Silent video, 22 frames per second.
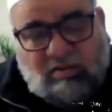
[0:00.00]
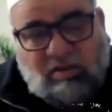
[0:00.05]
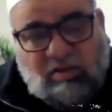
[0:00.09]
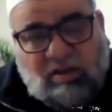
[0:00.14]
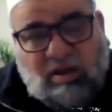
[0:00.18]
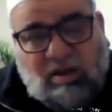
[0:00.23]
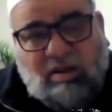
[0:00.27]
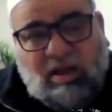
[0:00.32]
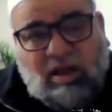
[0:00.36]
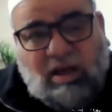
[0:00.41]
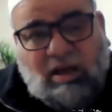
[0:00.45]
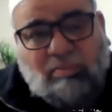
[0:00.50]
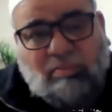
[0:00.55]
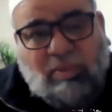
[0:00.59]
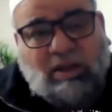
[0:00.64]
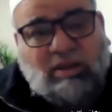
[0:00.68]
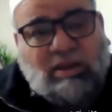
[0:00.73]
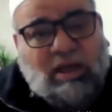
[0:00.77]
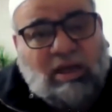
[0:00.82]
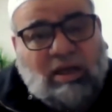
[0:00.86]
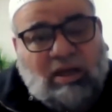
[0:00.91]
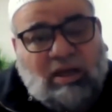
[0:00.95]
فلذلك
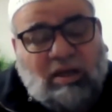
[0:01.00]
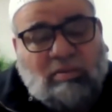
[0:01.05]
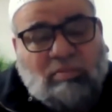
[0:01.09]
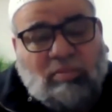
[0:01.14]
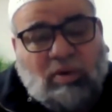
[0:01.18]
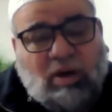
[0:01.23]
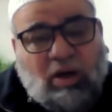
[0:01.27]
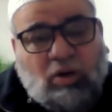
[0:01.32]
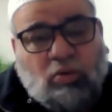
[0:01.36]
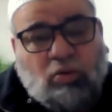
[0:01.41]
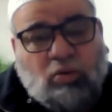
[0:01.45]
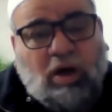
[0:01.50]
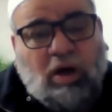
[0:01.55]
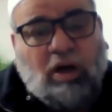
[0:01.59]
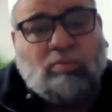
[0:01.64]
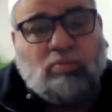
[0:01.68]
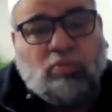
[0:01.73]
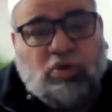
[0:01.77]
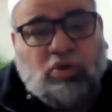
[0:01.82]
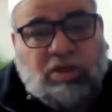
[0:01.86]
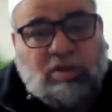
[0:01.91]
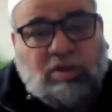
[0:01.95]
بعض أهل العلم قالوا
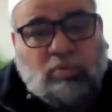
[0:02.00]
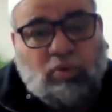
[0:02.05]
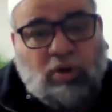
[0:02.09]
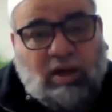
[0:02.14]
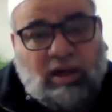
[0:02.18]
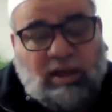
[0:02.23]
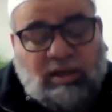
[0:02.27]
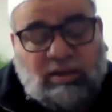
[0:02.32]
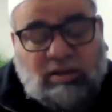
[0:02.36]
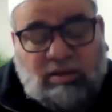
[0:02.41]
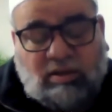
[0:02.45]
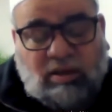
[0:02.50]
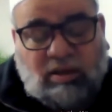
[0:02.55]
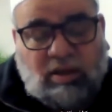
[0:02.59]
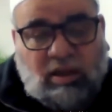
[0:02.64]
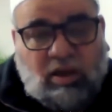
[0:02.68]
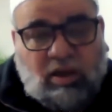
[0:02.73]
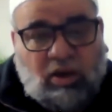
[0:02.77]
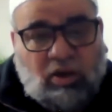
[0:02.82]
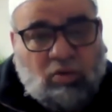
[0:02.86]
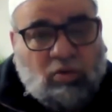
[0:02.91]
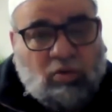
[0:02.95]
المصيب واحد
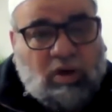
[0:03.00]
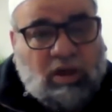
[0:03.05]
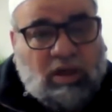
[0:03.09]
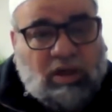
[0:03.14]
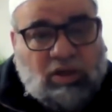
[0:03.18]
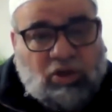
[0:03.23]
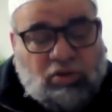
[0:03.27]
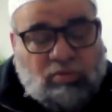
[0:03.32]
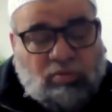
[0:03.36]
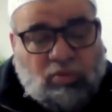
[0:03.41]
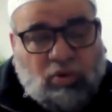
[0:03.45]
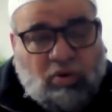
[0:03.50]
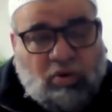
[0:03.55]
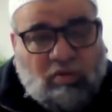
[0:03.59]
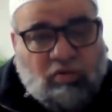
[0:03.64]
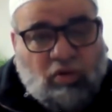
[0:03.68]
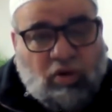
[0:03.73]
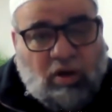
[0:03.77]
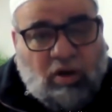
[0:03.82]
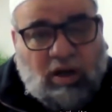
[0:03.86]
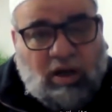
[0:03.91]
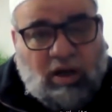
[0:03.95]
ولكن جمهور
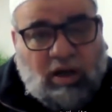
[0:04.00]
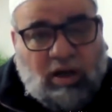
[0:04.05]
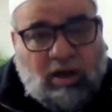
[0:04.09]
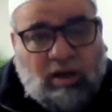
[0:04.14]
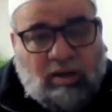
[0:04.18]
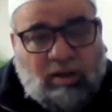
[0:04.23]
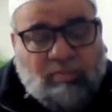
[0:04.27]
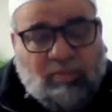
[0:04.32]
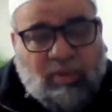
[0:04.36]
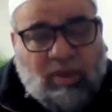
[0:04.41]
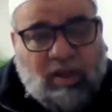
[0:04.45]
الفقهاء